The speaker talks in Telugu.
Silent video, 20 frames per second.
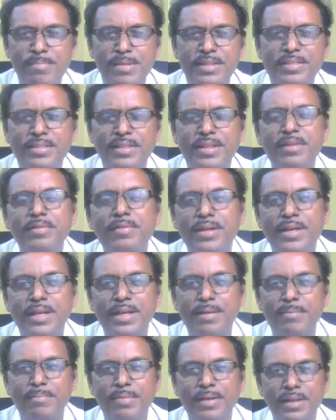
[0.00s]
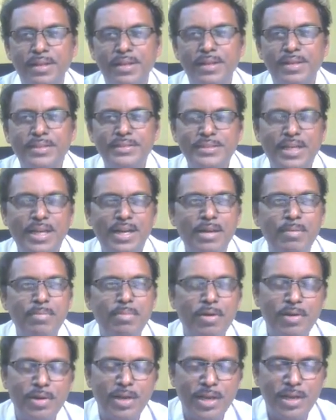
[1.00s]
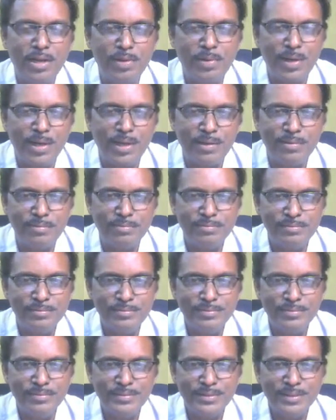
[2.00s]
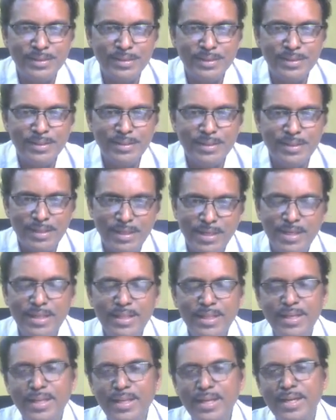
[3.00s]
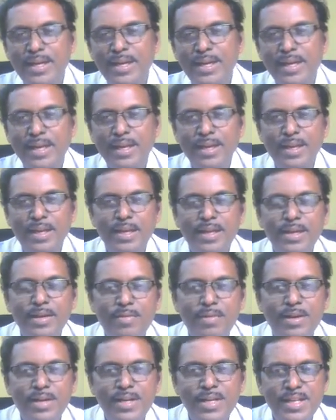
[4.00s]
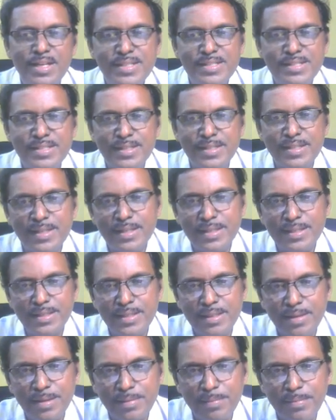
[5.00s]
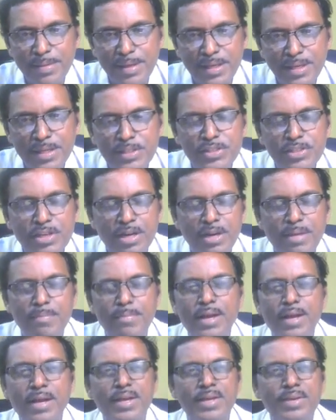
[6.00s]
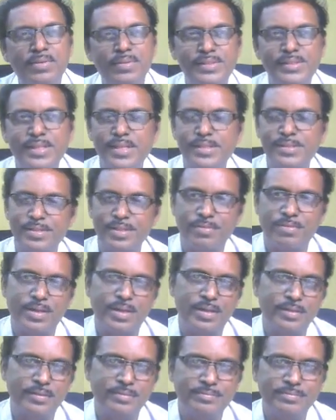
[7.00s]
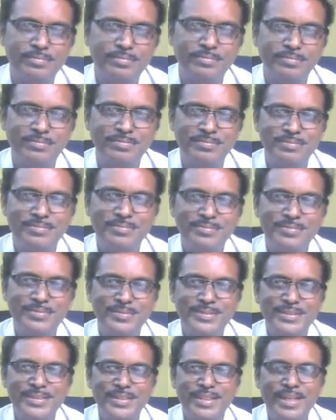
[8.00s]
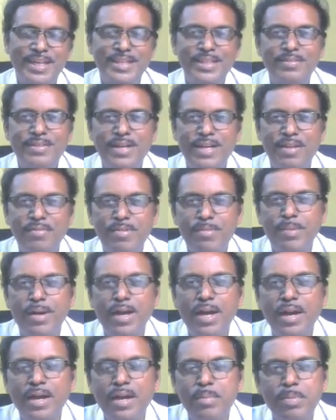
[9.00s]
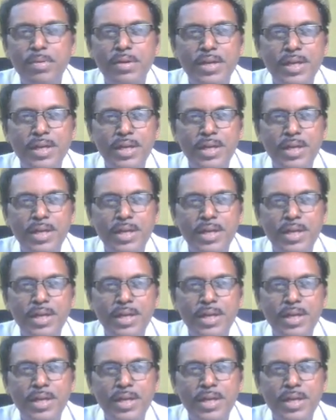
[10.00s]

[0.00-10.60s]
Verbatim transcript: మెత్తగా ఉంటాయి అబ్బా చాలా బాగున్నాయి అనుకుంటాం ఇంటి దగ్గర కంటే ఇన్ హోటల్స్ బేకింగ్ సోడా బాగా యూజ్ చేస్తారు వాళ్ళు అందువల్ల అవి బాగా పొంగి మనకి